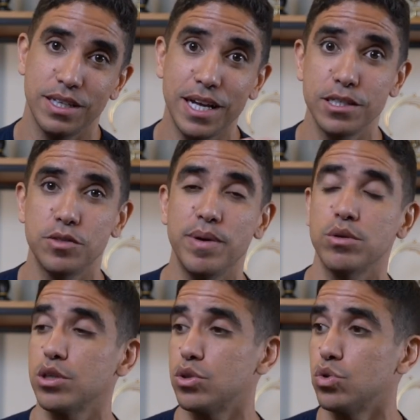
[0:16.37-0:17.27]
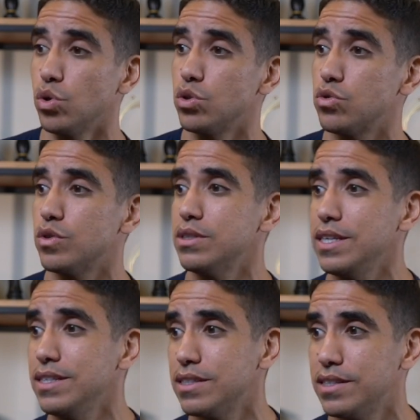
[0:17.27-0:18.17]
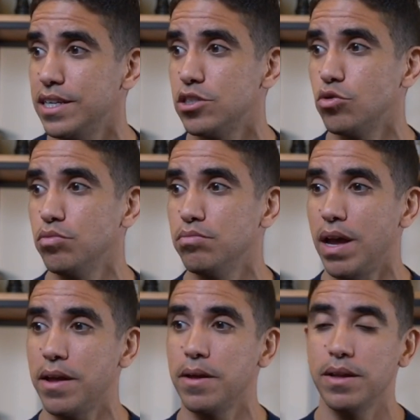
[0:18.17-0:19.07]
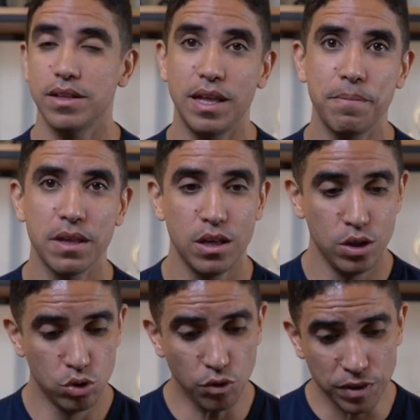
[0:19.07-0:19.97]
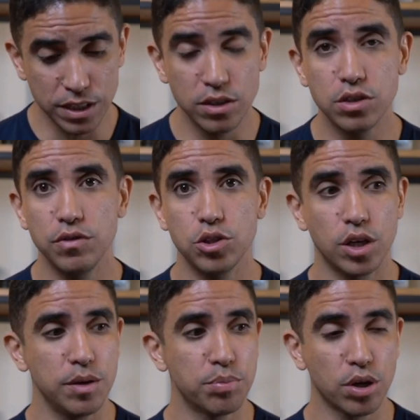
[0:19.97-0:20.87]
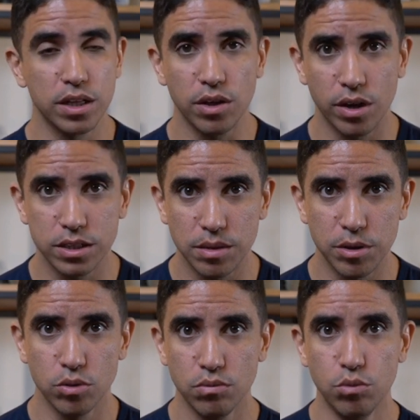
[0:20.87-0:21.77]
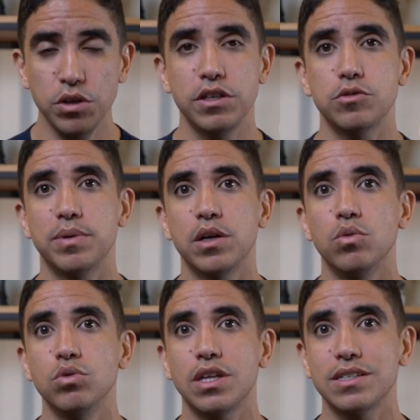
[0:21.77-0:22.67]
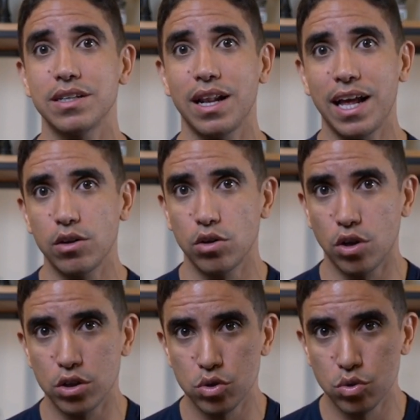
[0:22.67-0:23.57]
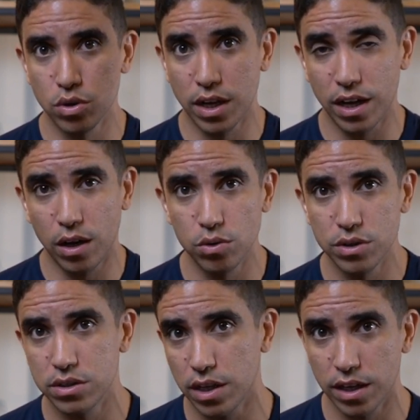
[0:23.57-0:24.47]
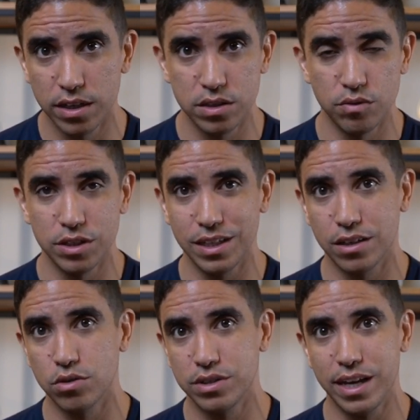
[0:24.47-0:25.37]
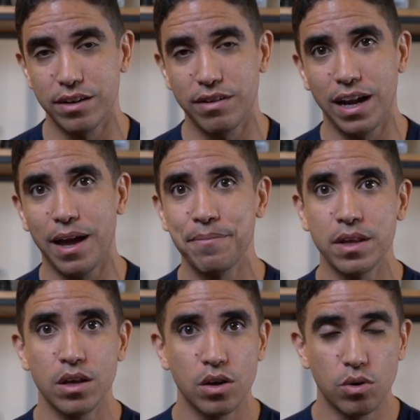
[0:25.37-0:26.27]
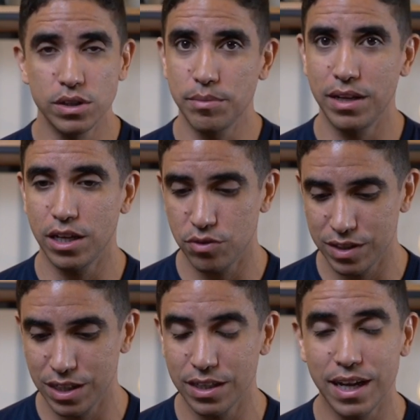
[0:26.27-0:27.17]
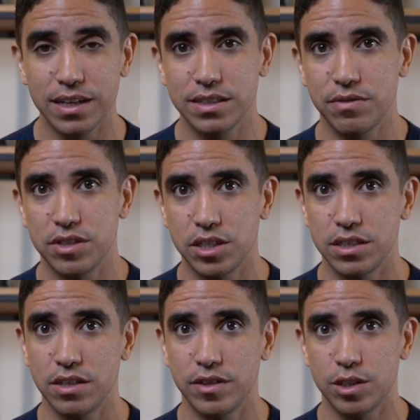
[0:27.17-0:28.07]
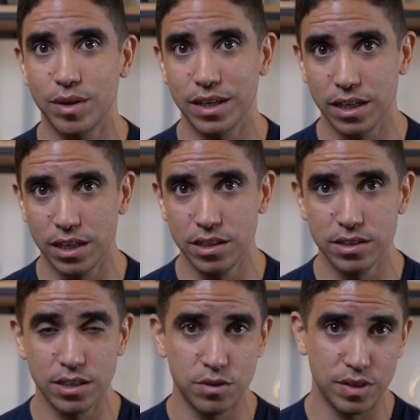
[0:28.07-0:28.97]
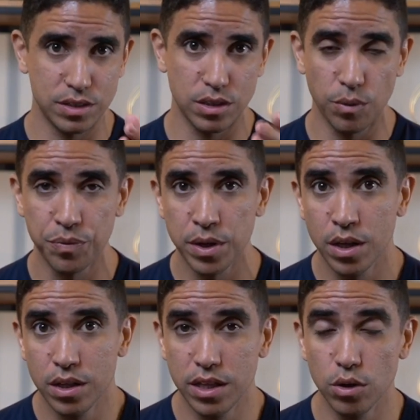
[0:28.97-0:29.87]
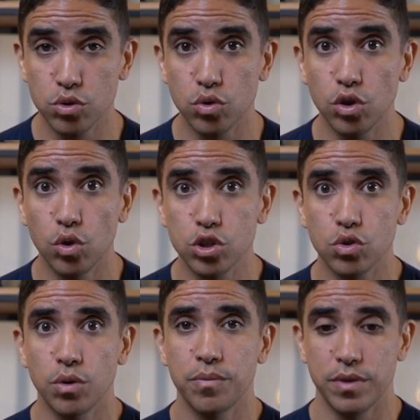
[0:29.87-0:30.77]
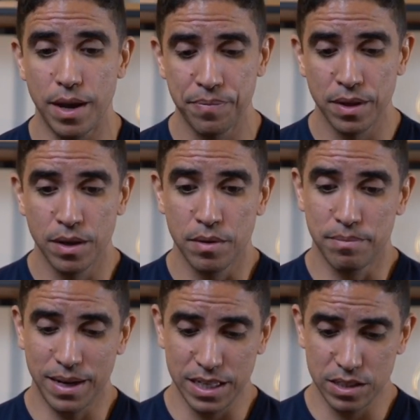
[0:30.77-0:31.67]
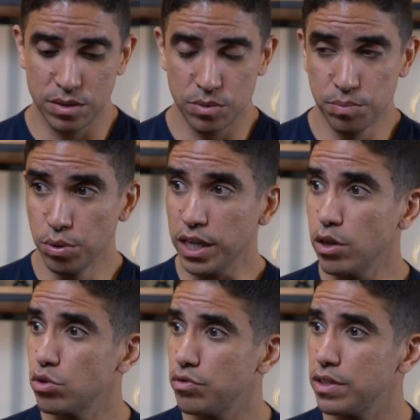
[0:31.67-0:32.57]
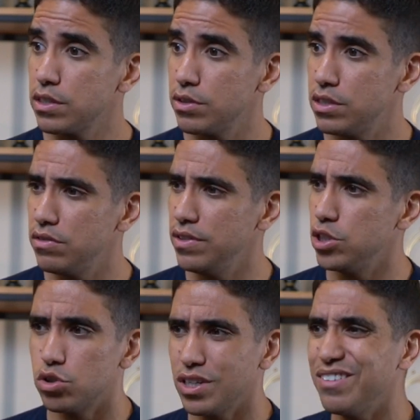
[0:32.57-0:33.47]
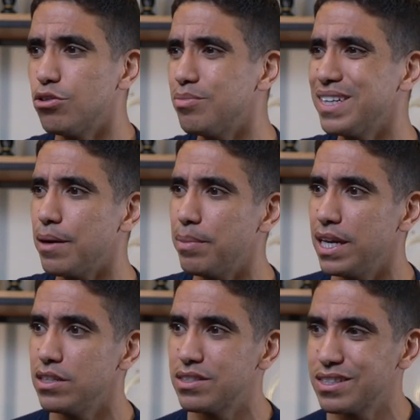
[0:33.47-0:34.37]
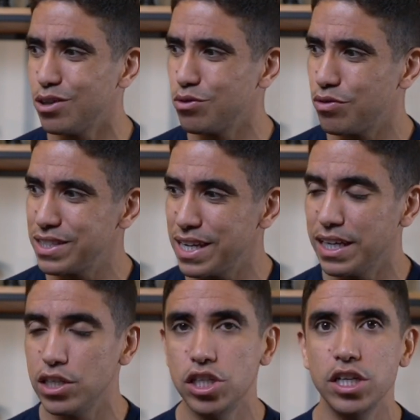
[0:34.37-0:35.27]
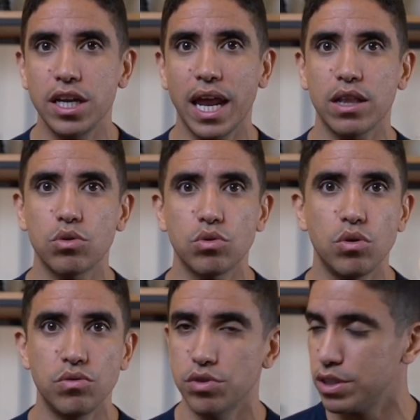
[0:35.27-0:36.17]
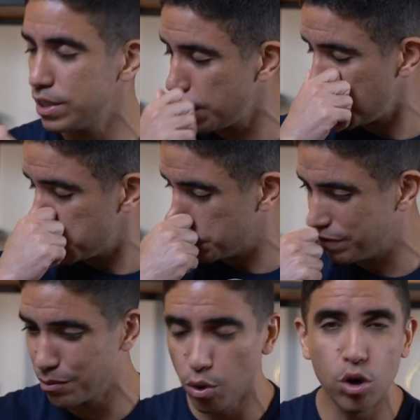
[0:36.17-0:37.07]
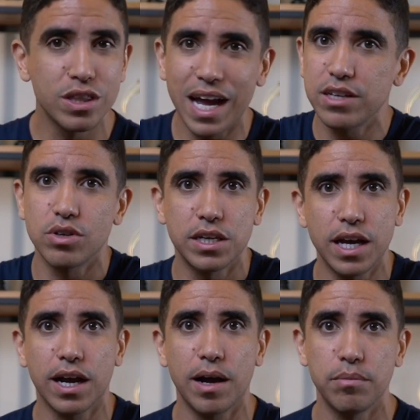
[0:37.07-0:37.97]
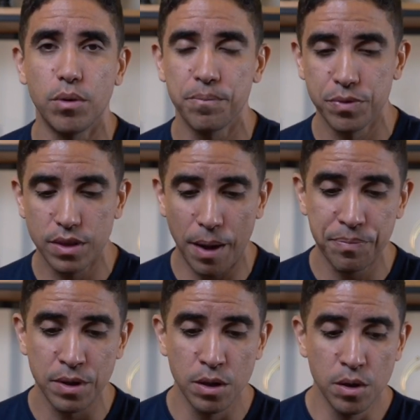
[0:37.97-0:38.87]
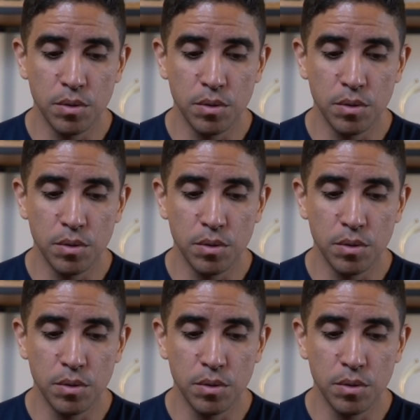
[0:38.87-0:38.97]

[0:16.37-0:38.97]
Facilitada. Espero que todos vocês estejam bem. Estou tá? fazendo esse vídeo aqui porque eu tenho recebido muitas perguntas lá no nosso canal do Instagram. Se você ainda não segue, vai lá. Contabilidade Facilitada, CFC de AZ, vai ser uma grande satisfação tê-los conosco. Né? Mas por que, que eu estou fazendo esse vídeo? Nem vou mandar para edição, vou fazer aqui direto com vocês. Vamos rodar isso aqui, acabou. Tá?